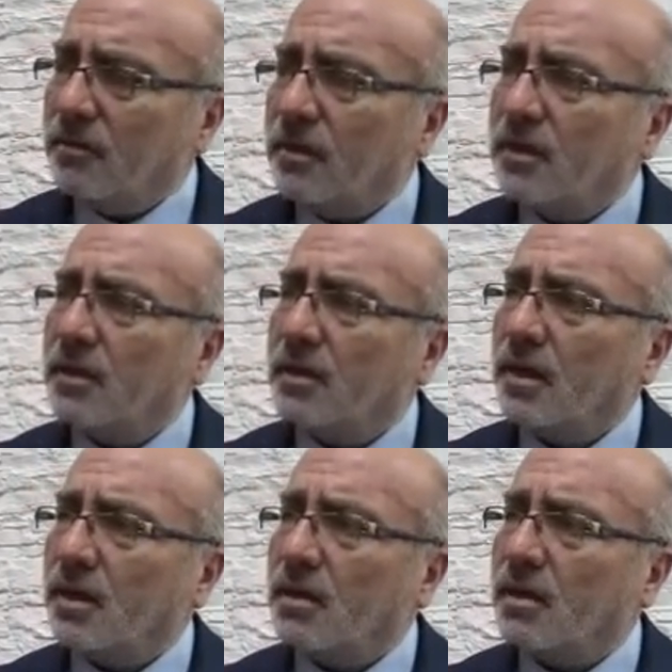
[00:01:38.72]
ve
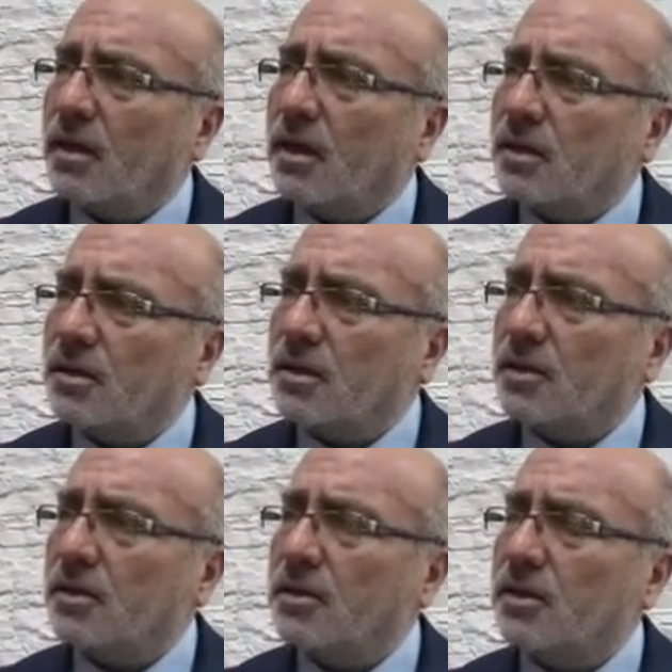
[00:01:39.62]

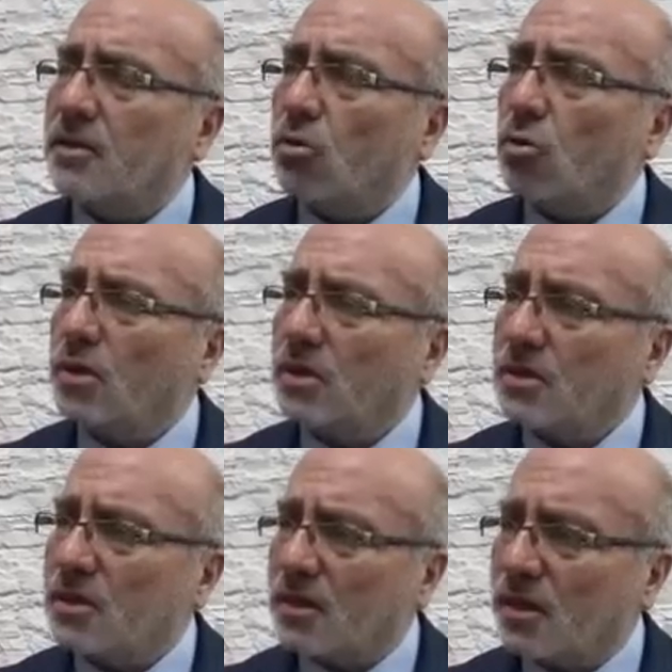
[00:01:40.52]
Kayseri
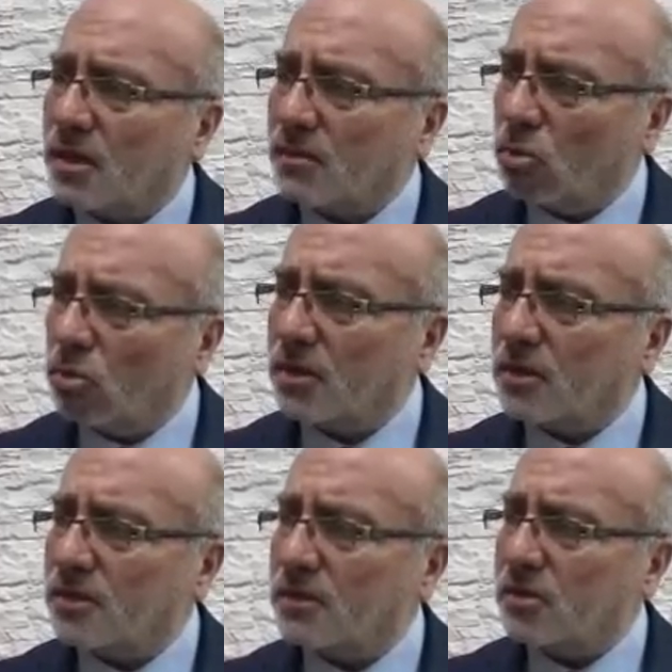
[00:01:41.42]
Organize Sanayi
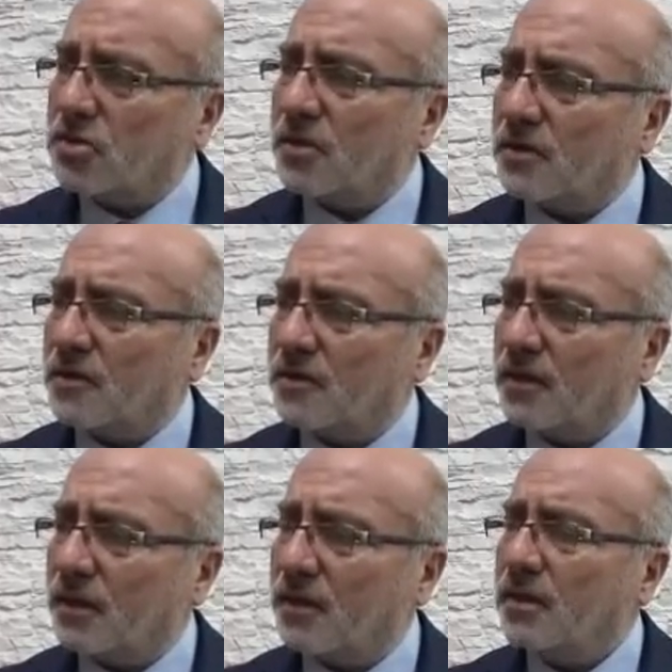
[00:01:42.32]
Bölgesi'nin
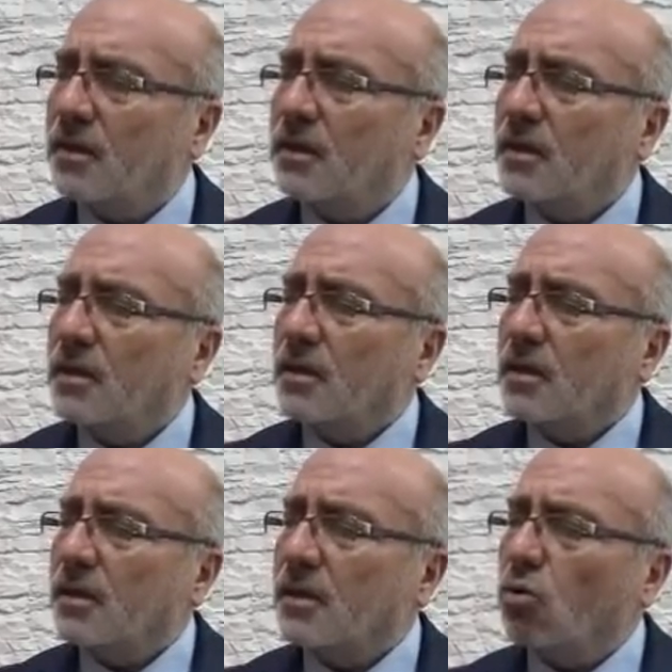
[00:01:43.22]
içerisinde
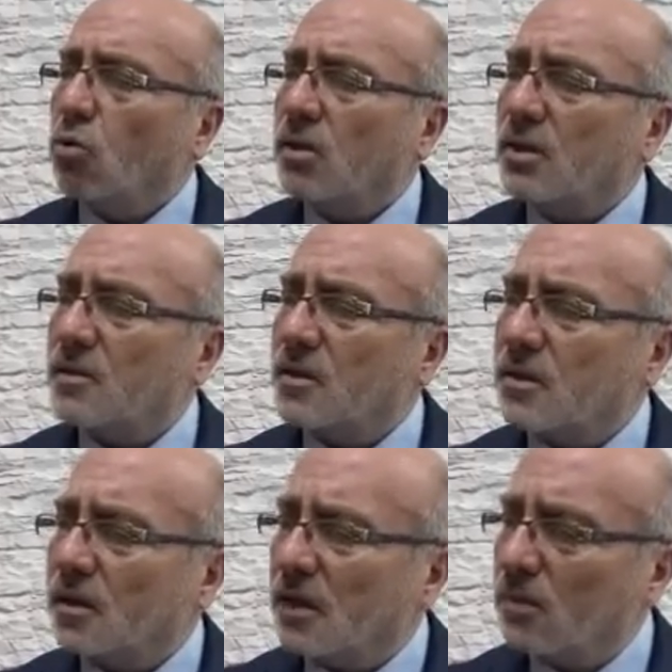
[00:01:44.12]
e, organize
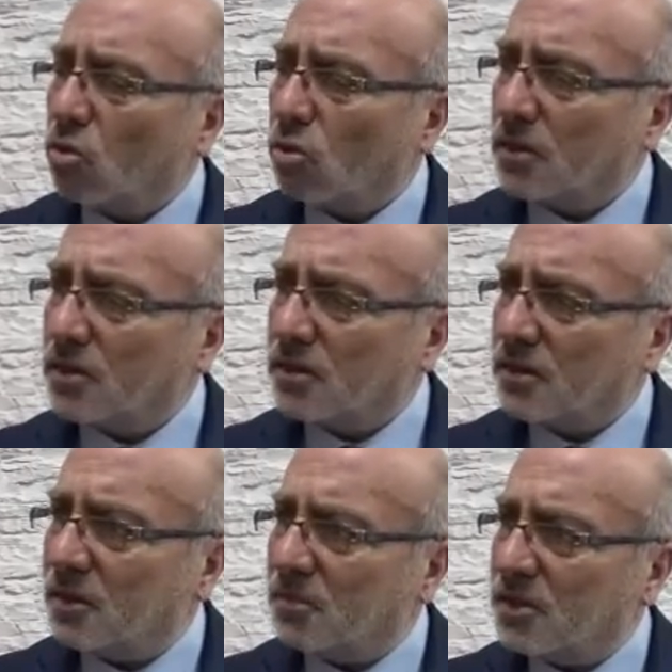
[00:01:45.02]
sanayi
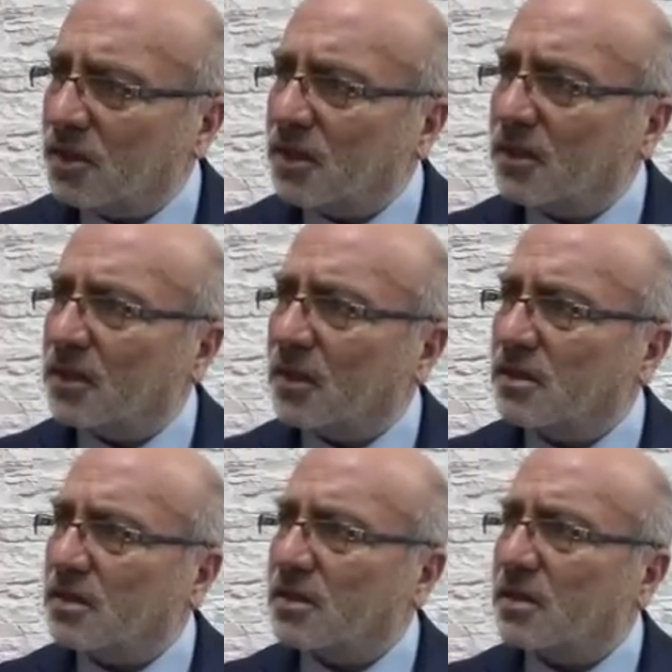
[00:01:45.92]
bölgesinin de bize
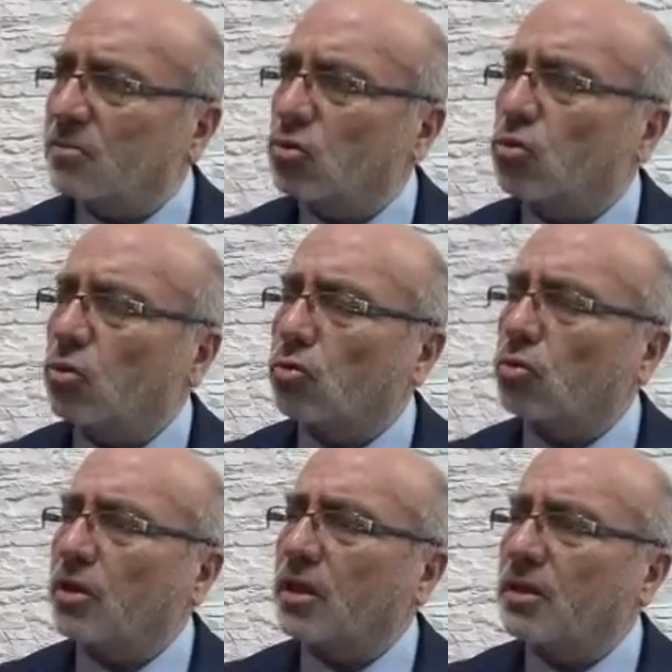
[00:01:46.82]
tahsis etmiş
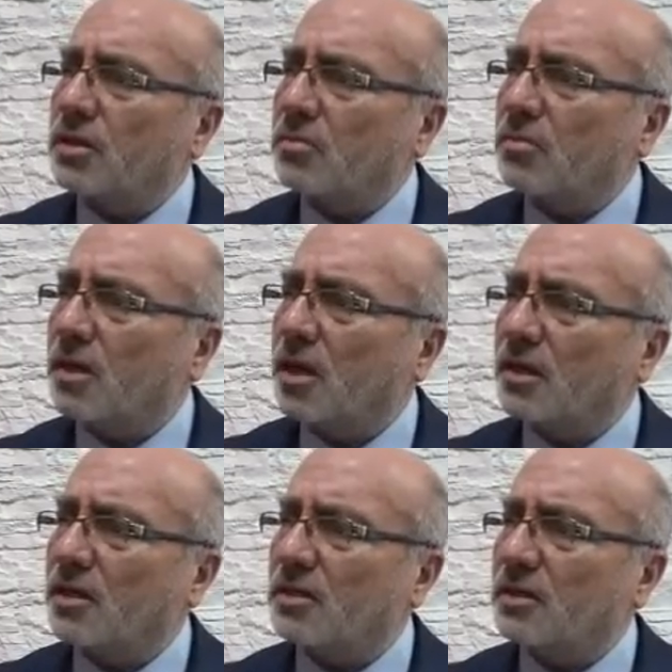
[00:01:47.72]
olduğu eğitim
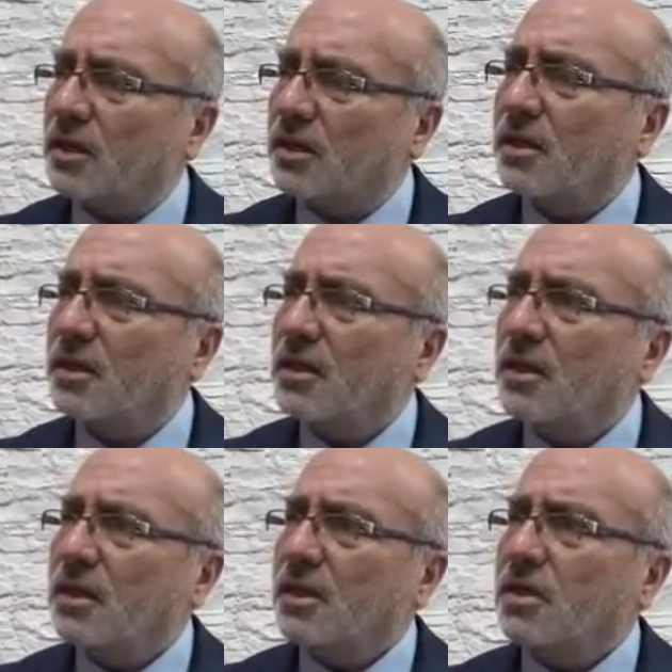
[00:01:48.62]
alanında
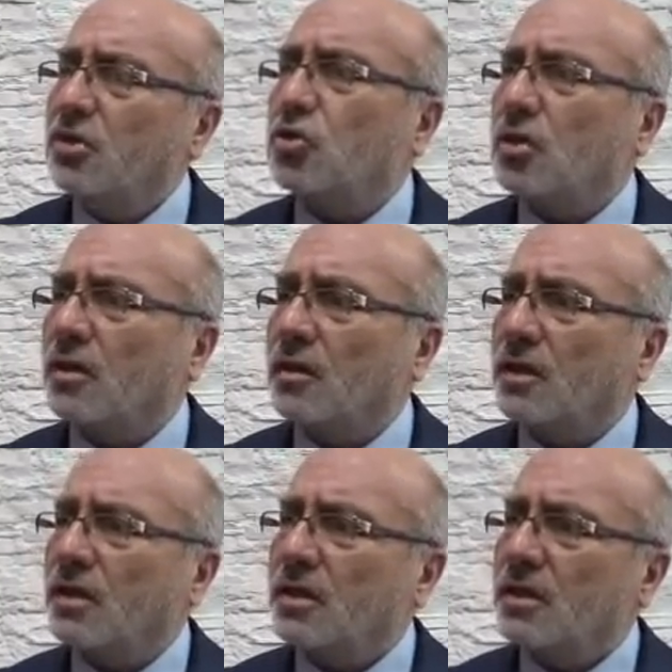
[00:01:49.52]

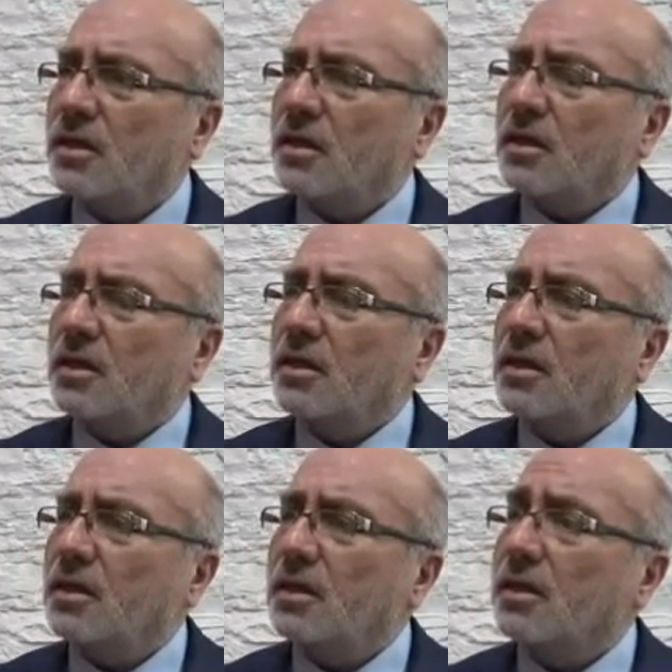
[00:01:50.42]
inşallah
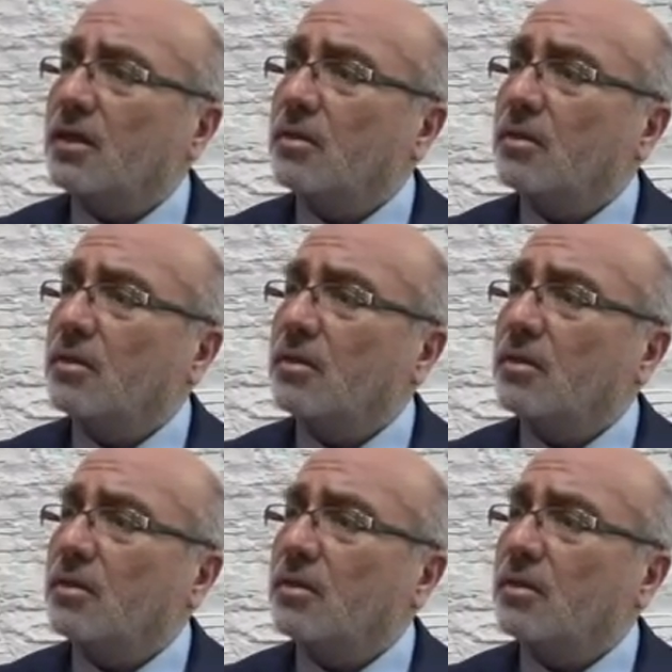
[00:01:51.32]
e,